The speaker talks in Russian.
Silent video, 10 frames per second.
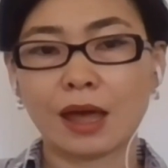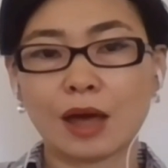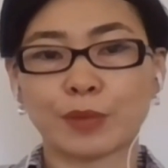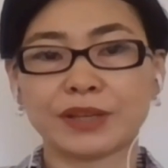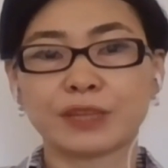
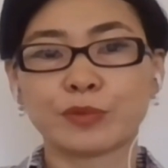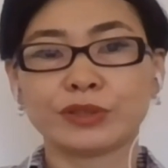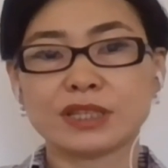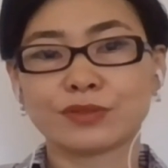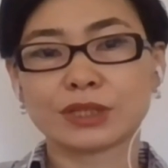Поэтому
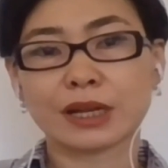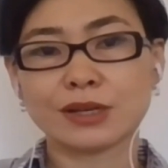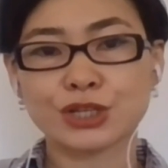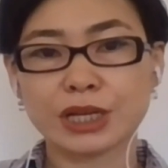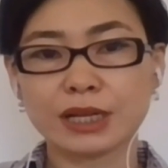вот эти вот
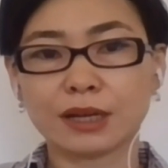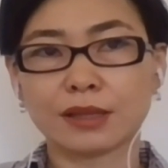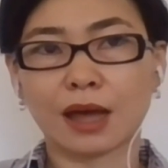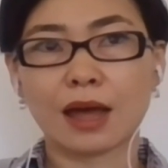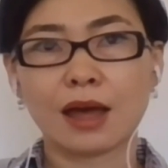клише,
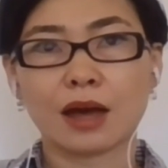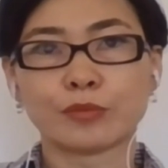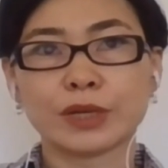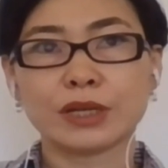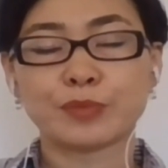когда
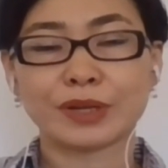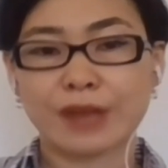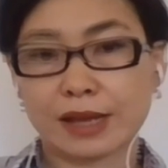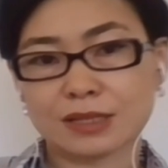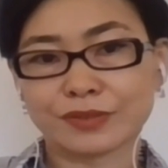мы
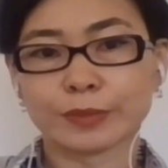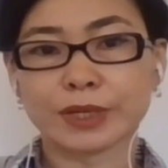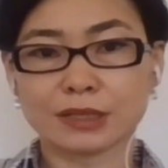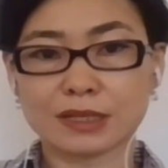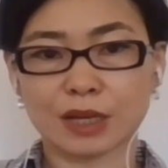привязываем к
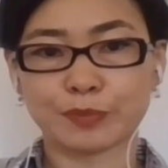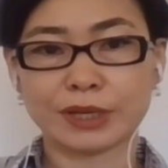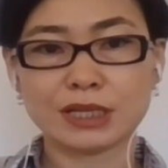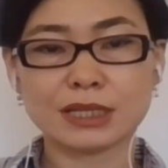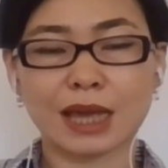кыргызской
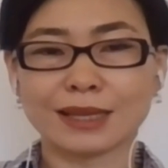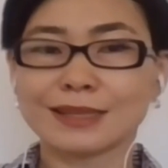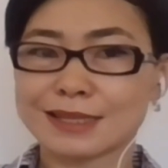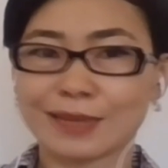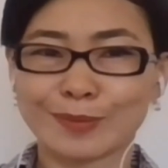политике, они
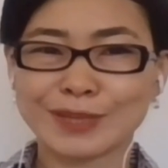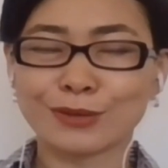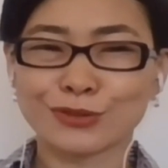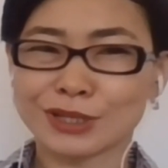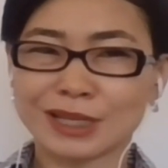на самом
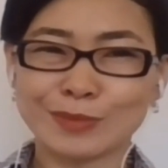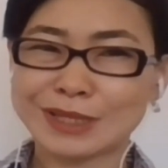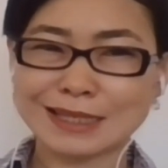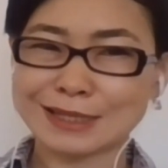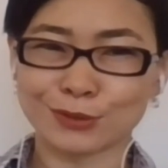деле очень
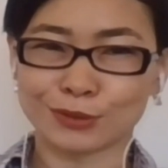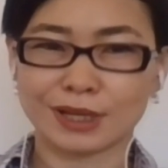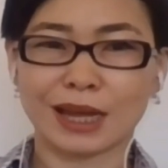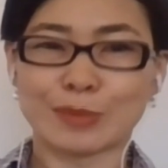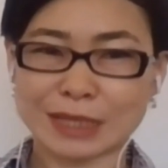лимитируют
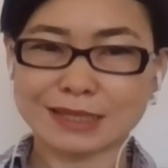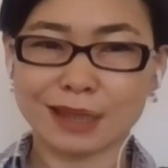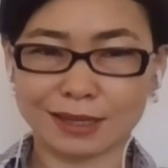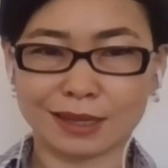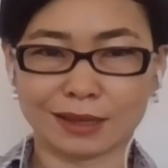
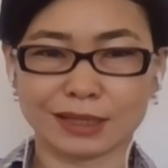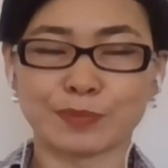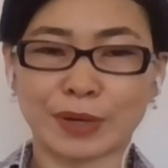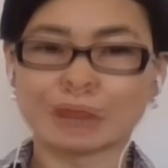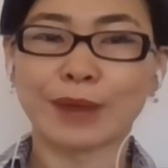объяснение и
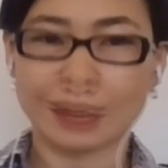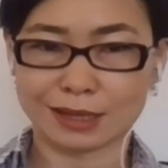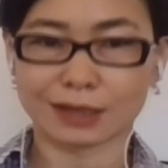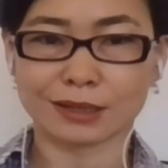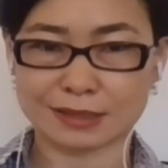понимание
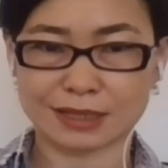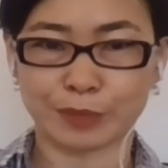кыргызской